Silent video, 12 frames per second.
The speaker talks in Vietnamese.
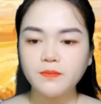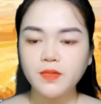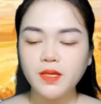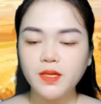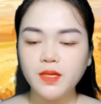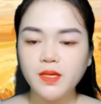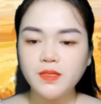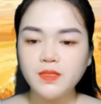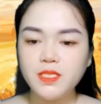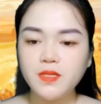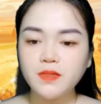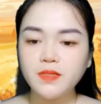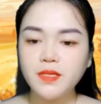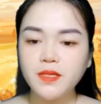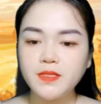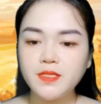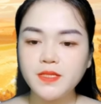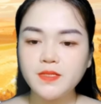Sau lần này,
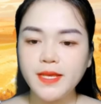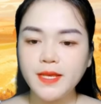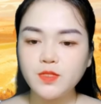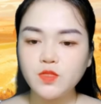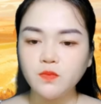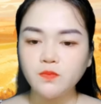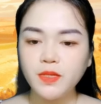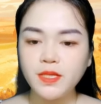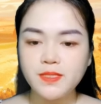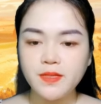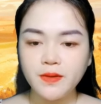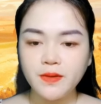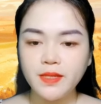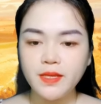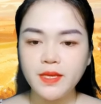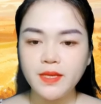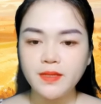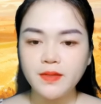Khương Thư Ly đã hoàn toàn chọc
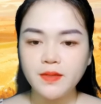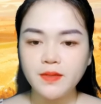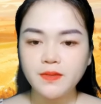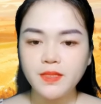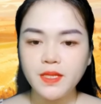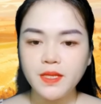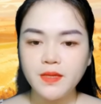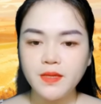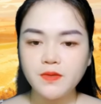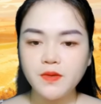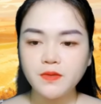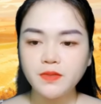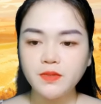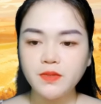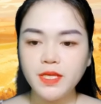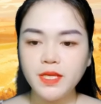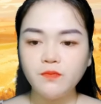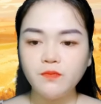giận họ rồi. Họ
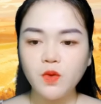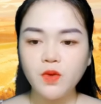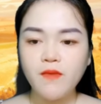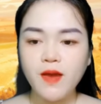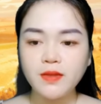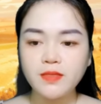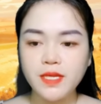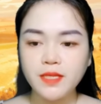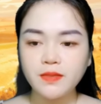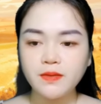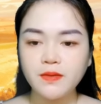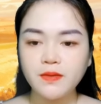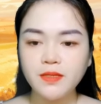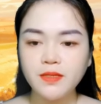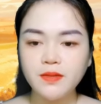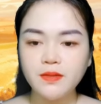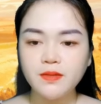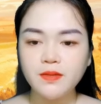bắt nạt cô còn ghê gớm hơn
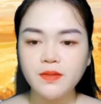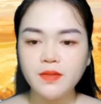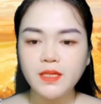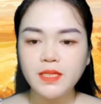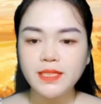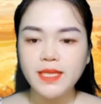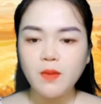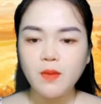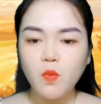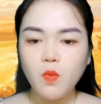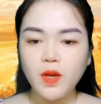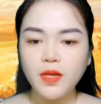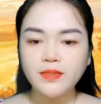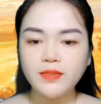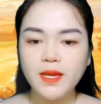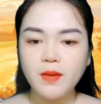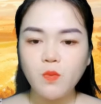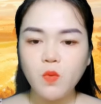lần trước. Điểm số
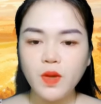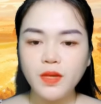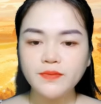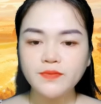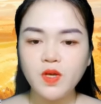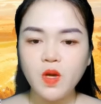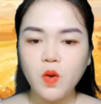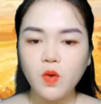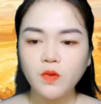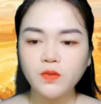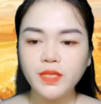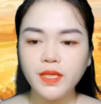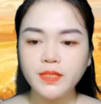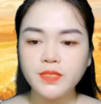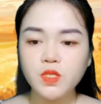của cô cũng bắt đầu trượt dốc.